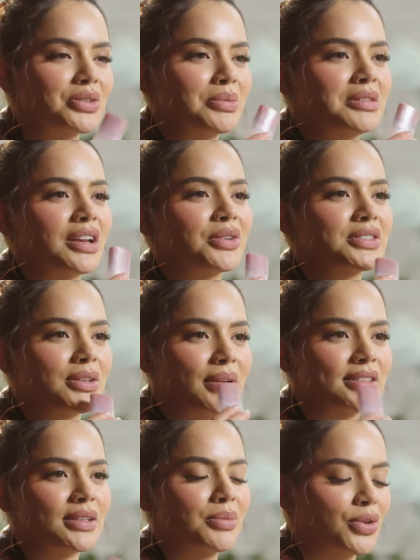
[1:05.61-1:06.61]
eso siempre traigo este
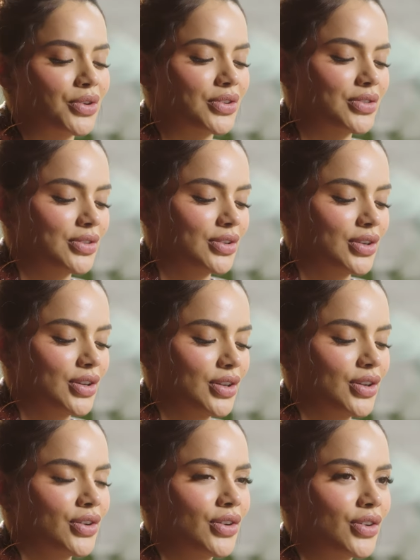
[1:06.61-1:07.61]
bálsamo con,
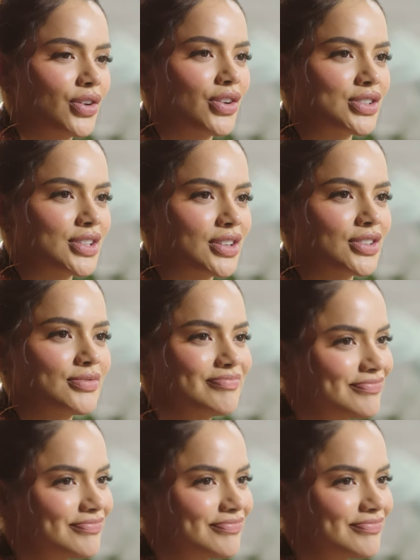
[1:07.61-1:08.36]
con colorcito.